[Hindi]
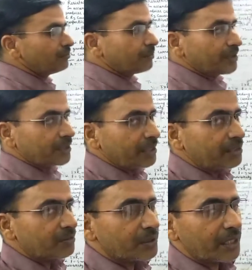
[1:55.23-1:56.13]

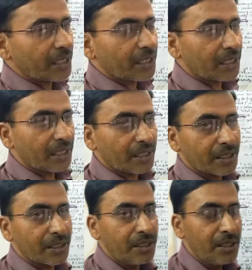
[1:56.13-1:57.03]
मेथड्स उनके अलग अलग
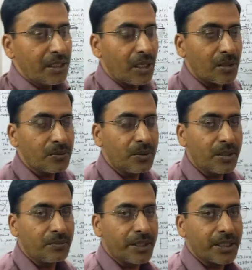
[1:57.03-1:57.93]
हैं और वो
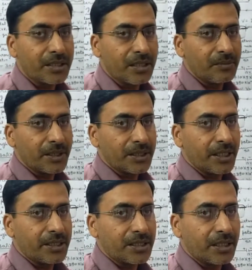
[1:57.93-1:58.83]
कम्बिनेशनल
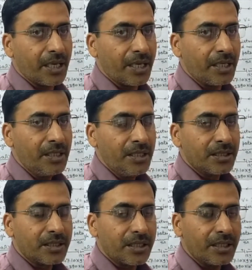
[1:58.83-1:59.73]
मेथड्स क्या हैं
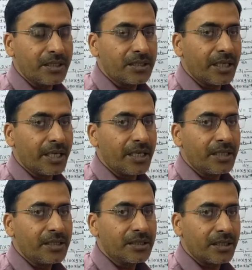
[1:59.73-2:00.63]
सीरीज के हैं
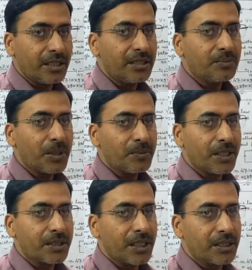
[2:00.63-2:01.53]
सीरीज पर
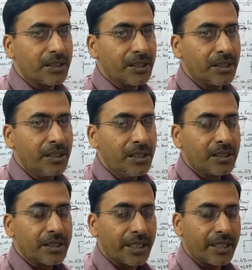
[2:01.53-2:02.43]
बात करते हैं
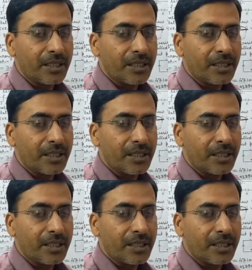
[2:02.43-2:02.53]
सेकेंड